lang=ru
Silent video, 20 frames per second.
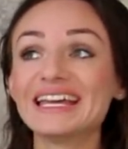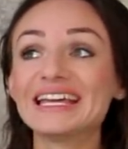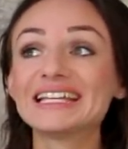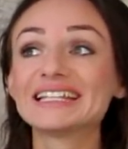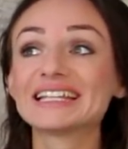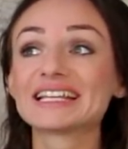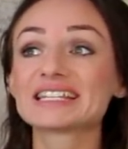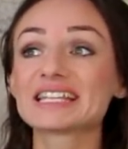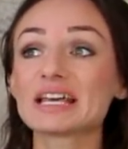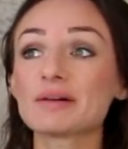И
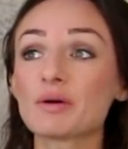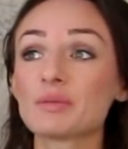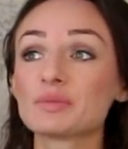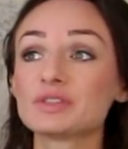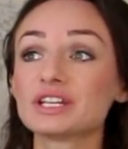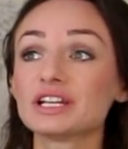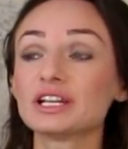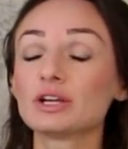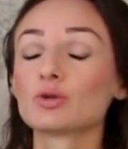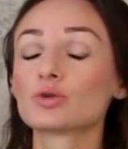на самом
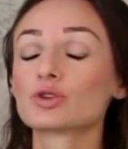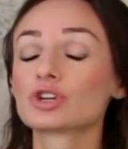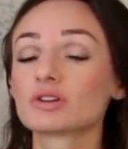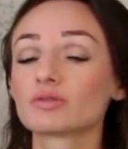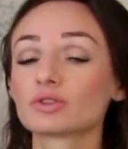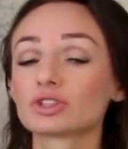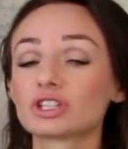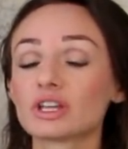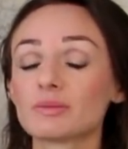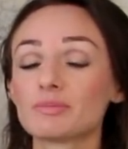деле уже
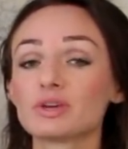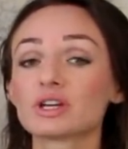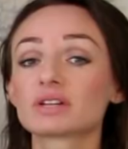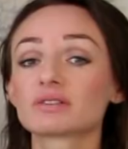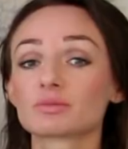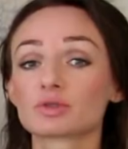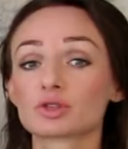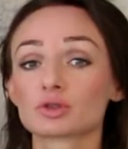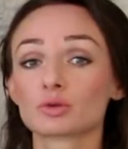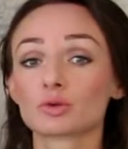вот на
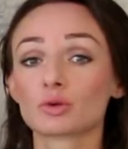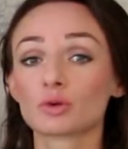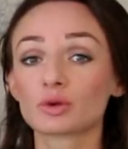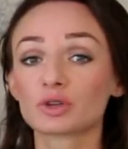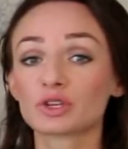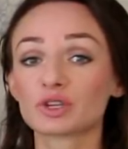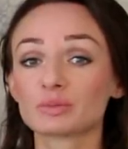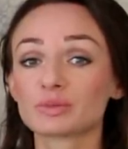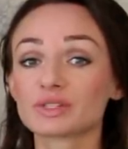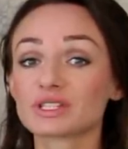первом же
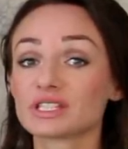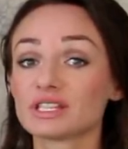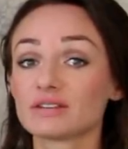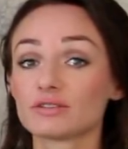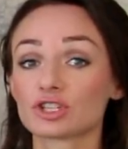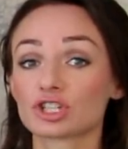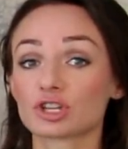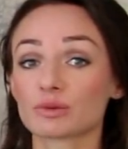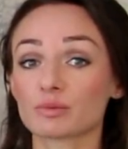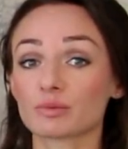уроке мы с
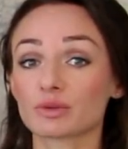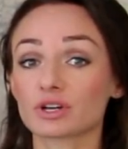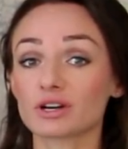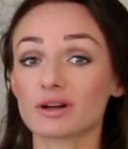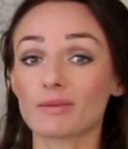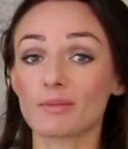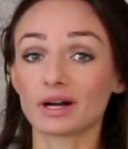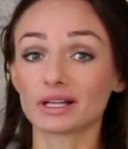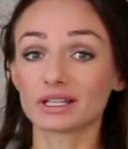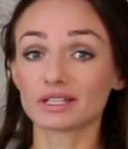девочками
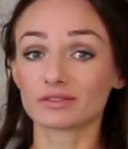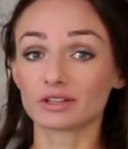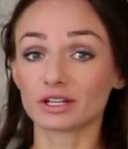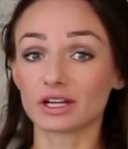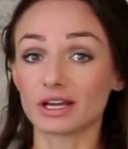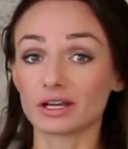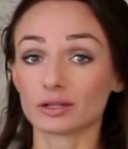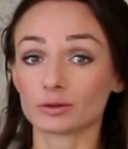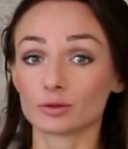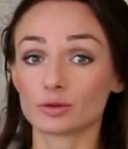прорабатывали
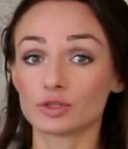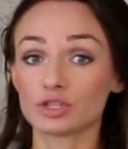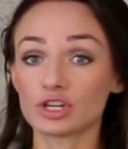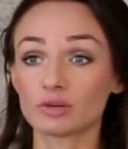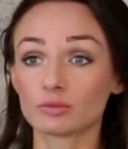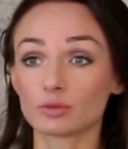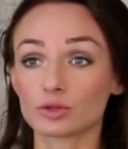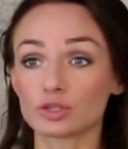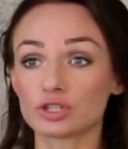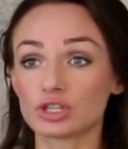эту
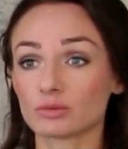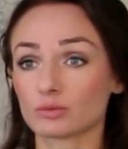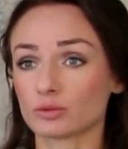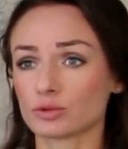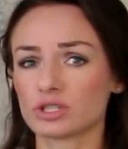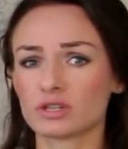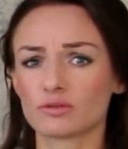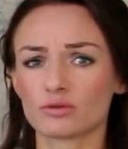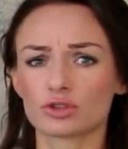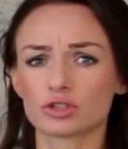тему, тему
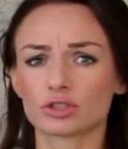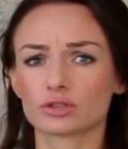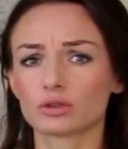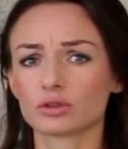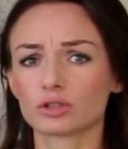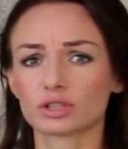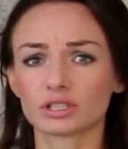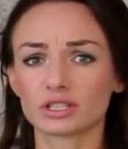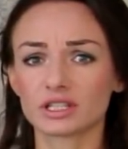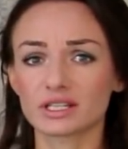«Девушка
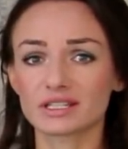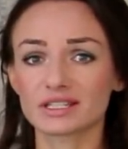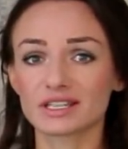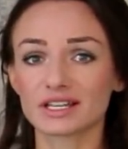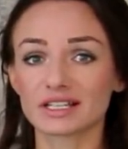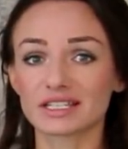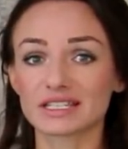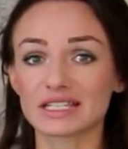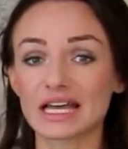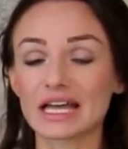только для
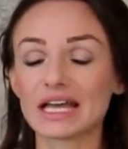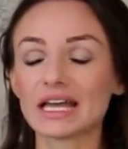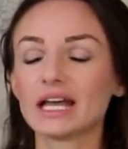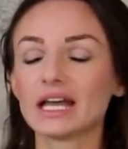секса»,